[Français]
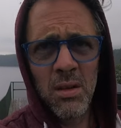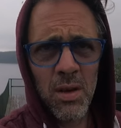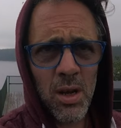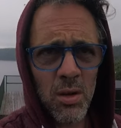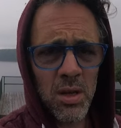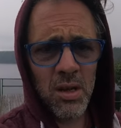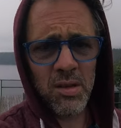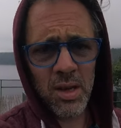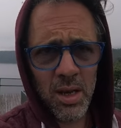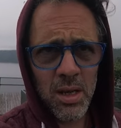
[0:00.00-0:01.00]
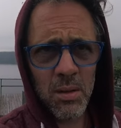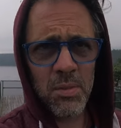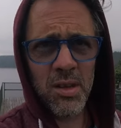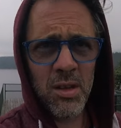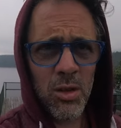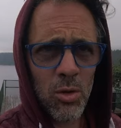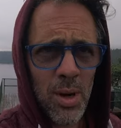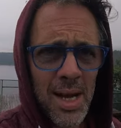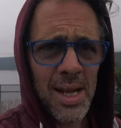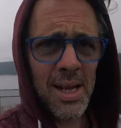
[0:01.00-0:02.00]
Fait qu'on a étiré notre petite
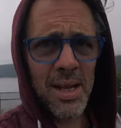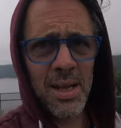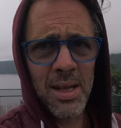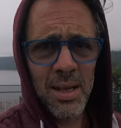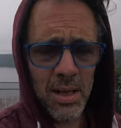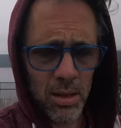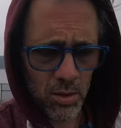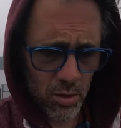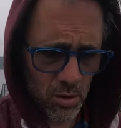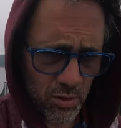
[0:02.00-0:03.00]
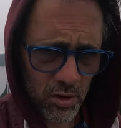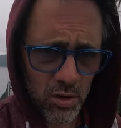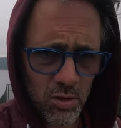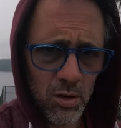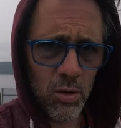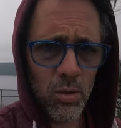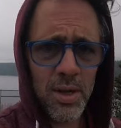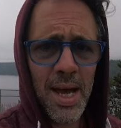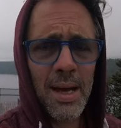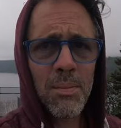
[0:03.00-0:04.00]
toile, on va sortir nos
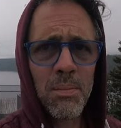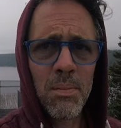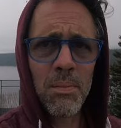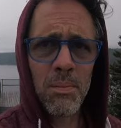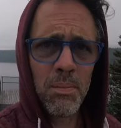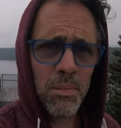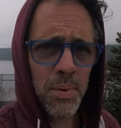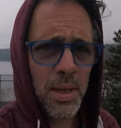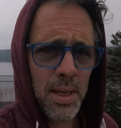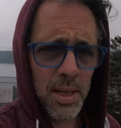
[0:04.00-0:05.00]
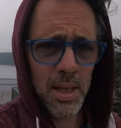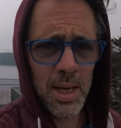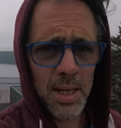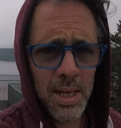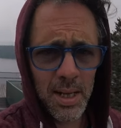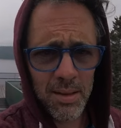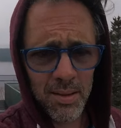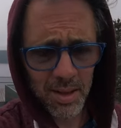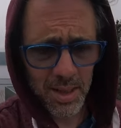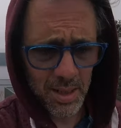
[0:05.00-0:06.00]
tables, puis Adèle,
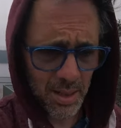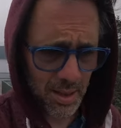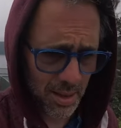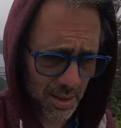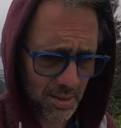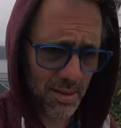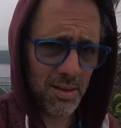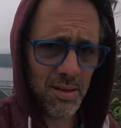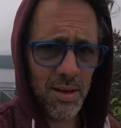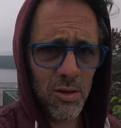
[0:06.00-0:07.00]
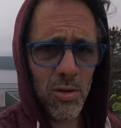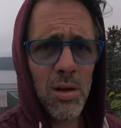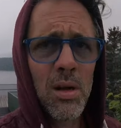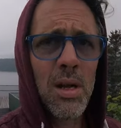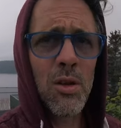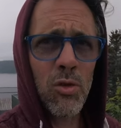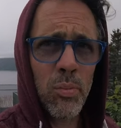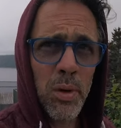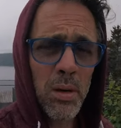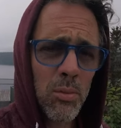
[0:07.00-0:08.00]
c'est elle qui sédule les
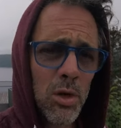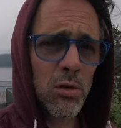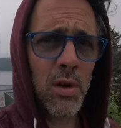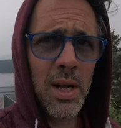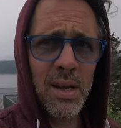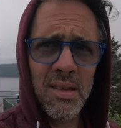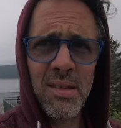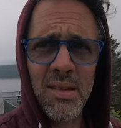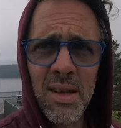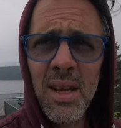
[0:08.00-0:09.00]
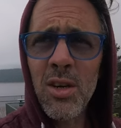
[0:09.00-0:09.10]
soupers. Moi, je vais l'assister.